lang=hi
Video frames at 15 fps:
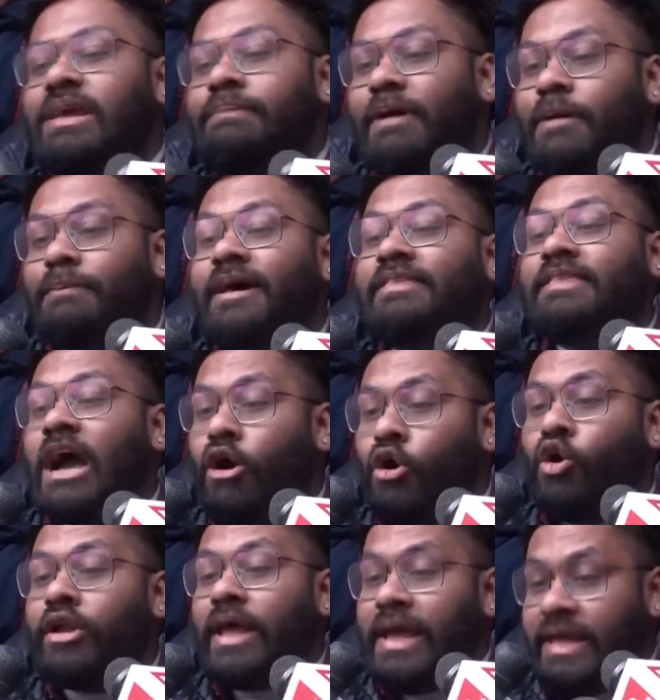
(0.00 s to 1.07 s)
की बर्बरता
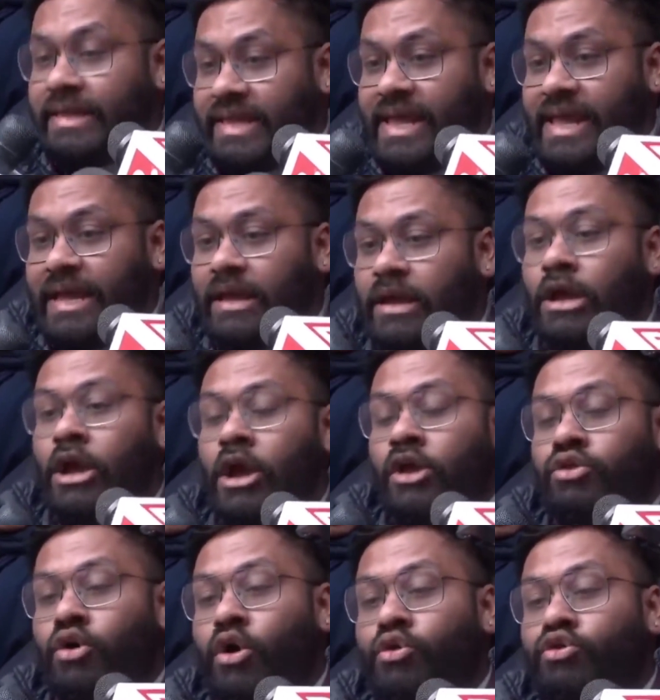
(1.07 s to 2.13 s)
हो रही थी
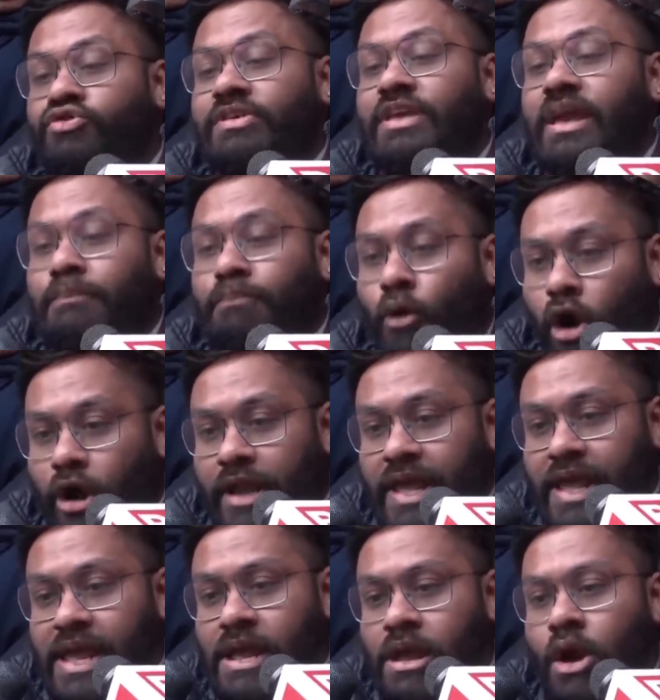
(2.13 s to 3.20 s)
तो उसकी
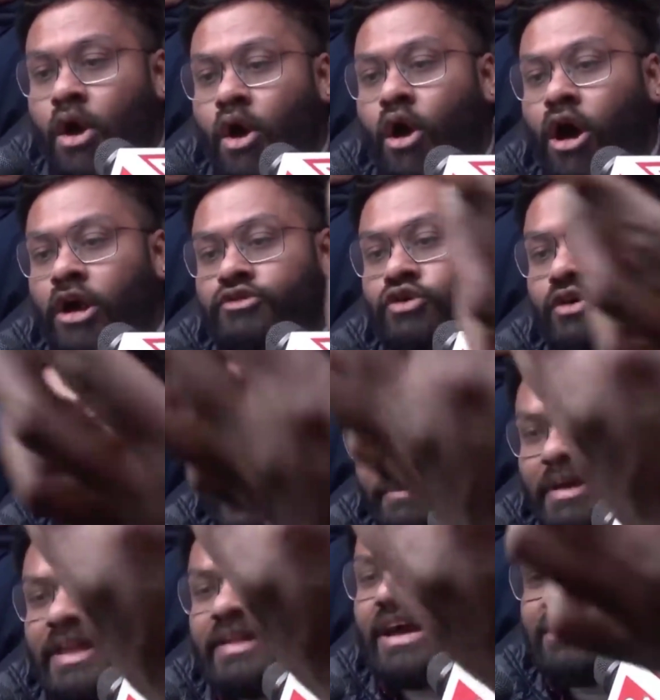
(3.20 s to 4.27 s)
बॉडी और जो
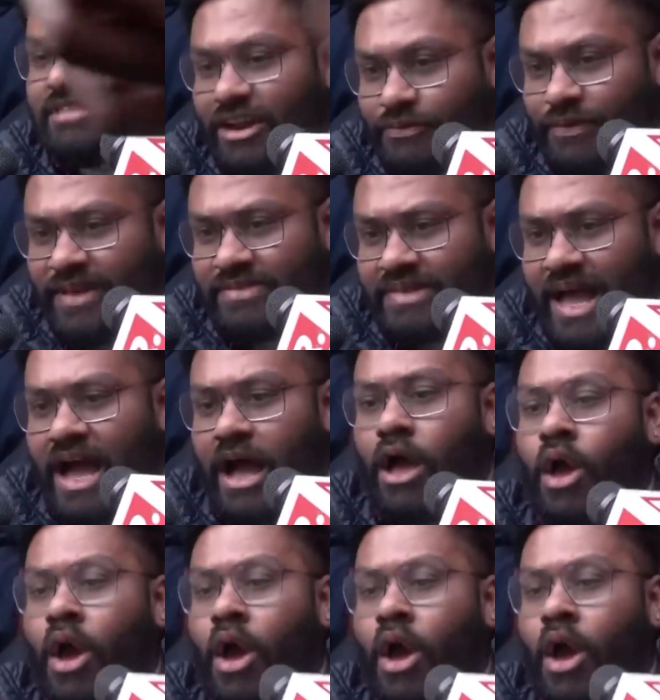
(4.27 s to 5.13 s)
जमीन का सरफेस था